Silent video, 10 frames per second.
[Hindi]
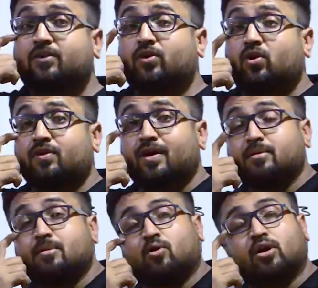इवन ऑड वाले
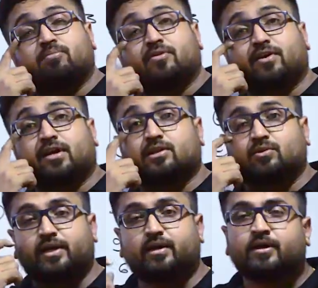मैं बहुत प्रेफर करता
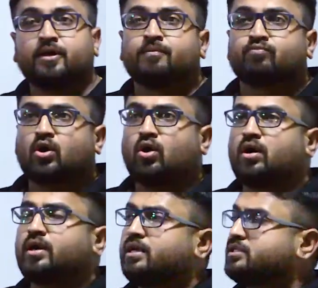हूँ देना
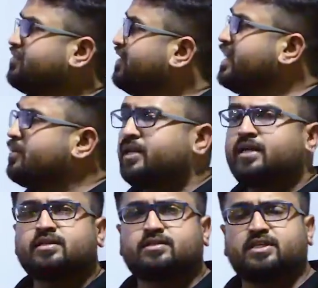और सिर्फ इंडिया में
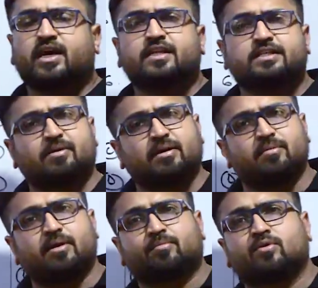नहीं जी आर जी मैट में
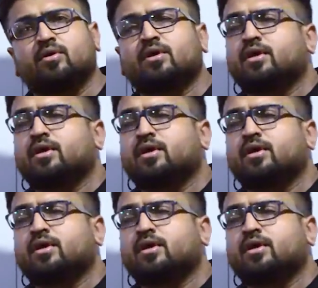भी आपको